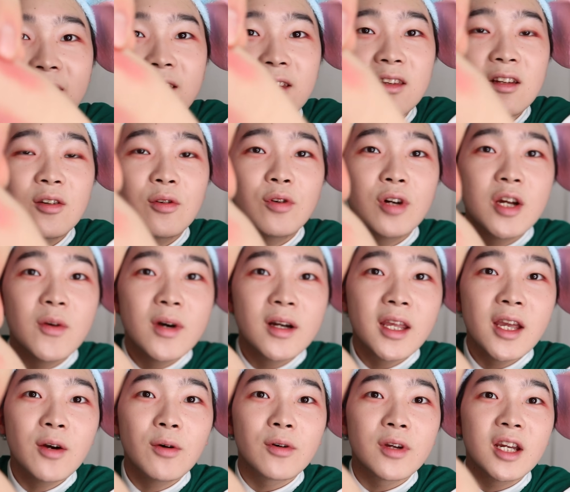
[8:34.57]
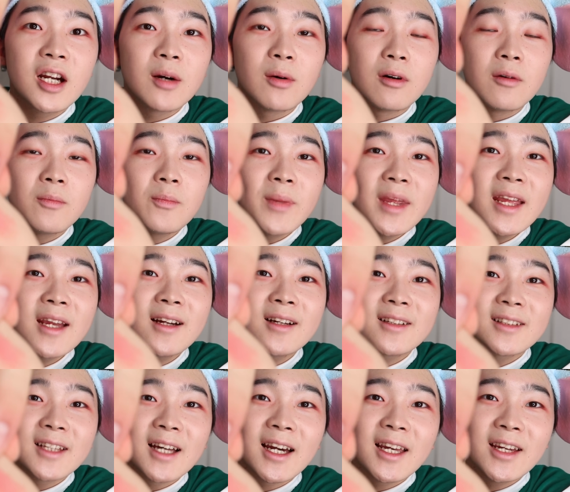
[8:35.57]
なんかこれは結構いいかも。
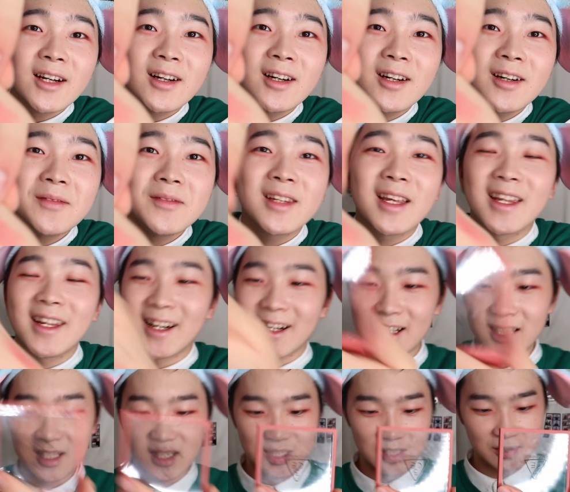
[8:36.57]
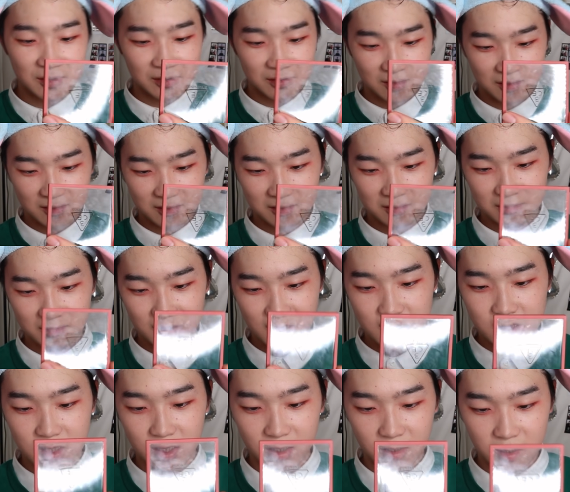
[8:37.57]
ピンクだよみたいな感じのや
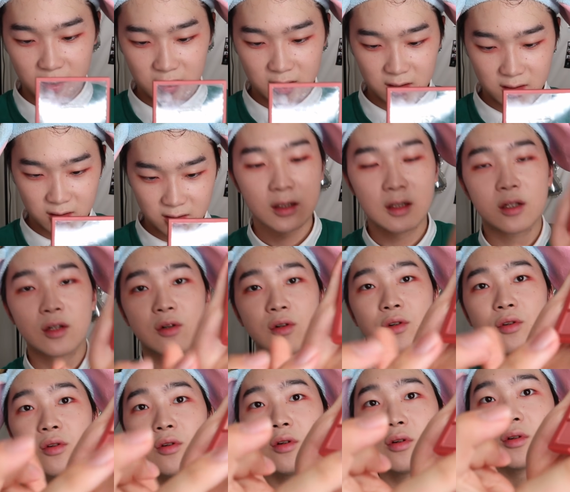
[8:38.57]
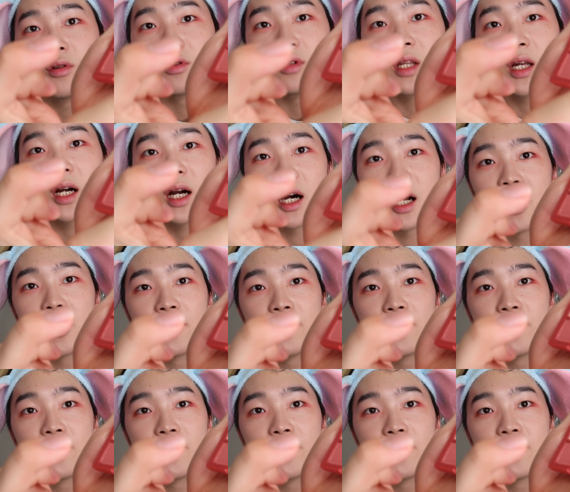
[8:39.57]
つだ。このなんか